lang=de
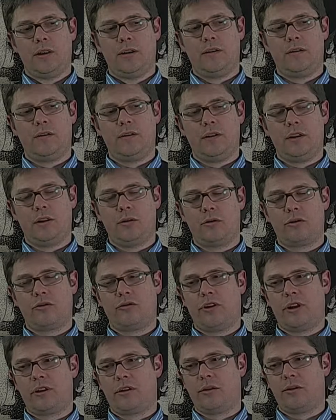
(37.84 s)
SEO
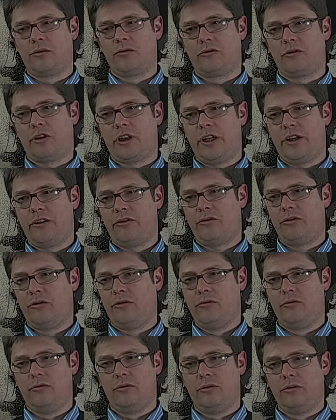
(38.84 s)

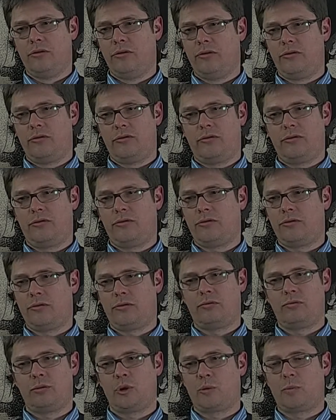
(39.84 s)
2013 ist
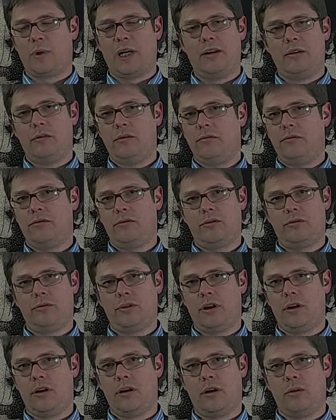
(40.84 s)
spannend.
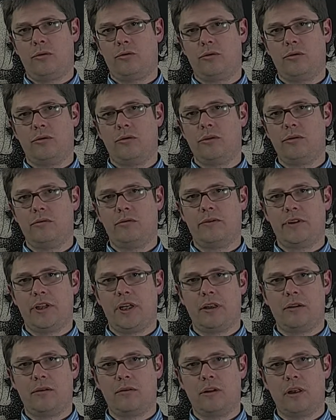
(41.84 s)
Ja, Autoren
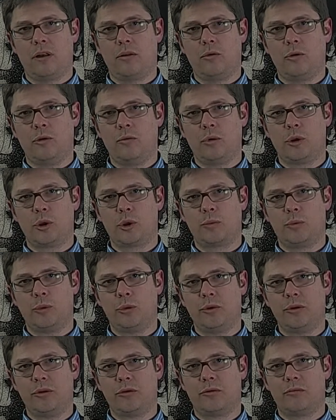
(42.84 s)
werden nach oben
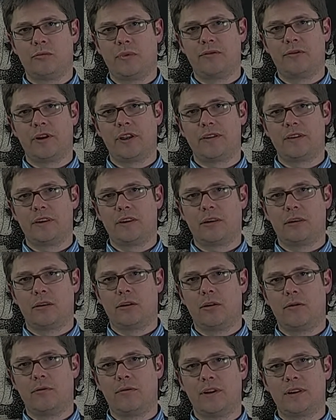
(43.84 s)
gespült und man weiß nicht
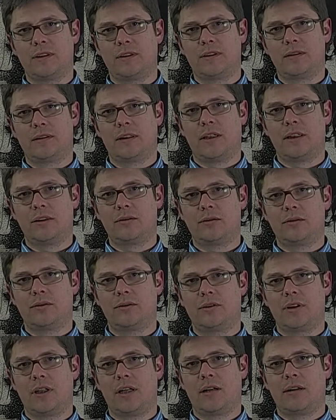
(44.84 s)
genau, was da
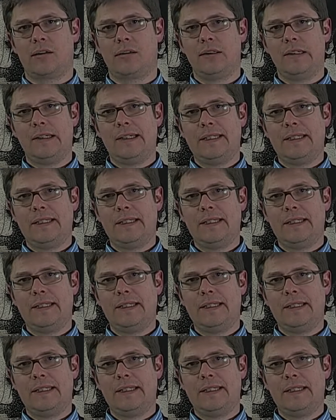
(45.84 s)
sozusagen